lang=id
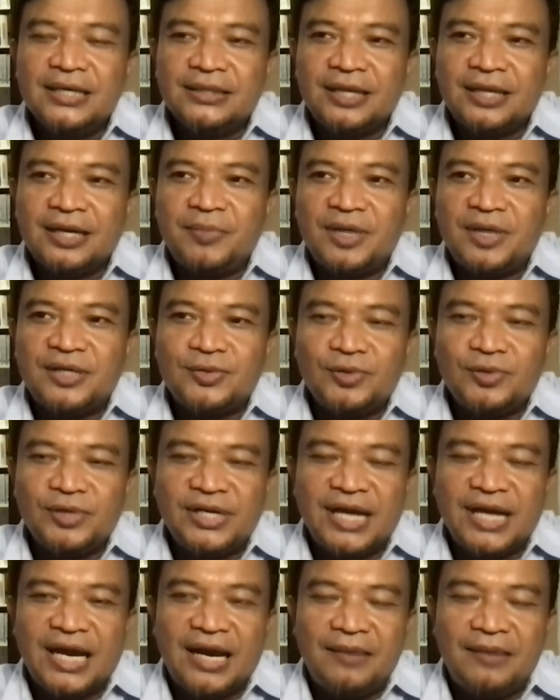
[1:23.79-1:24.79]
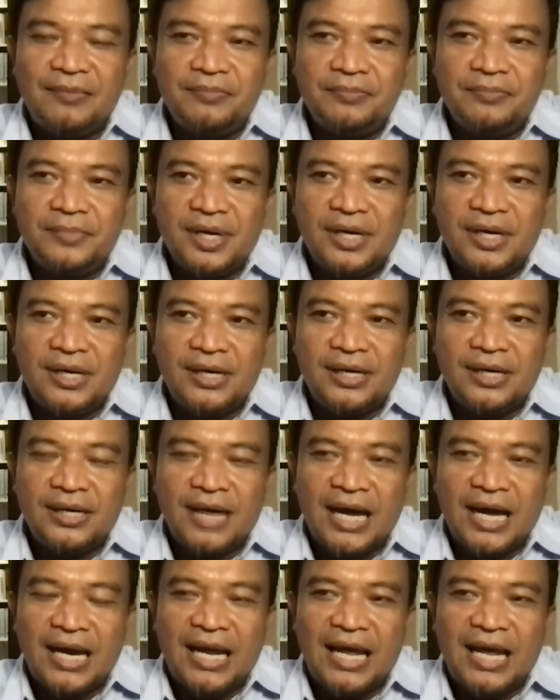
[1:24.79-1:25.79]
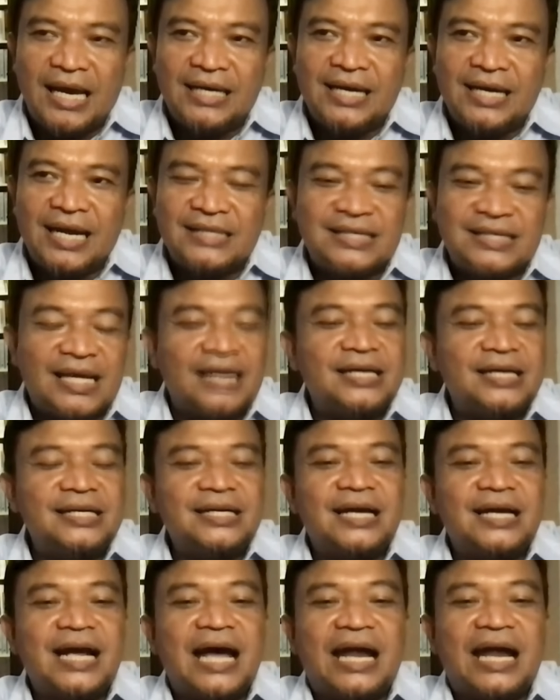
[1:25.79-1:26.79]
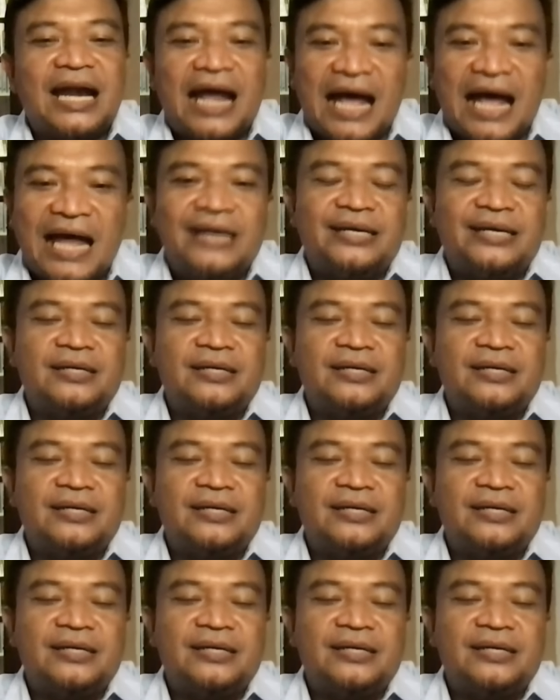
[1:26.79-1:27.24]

termasuk di dalam eh, hal-hal uh, dasar kenegaraan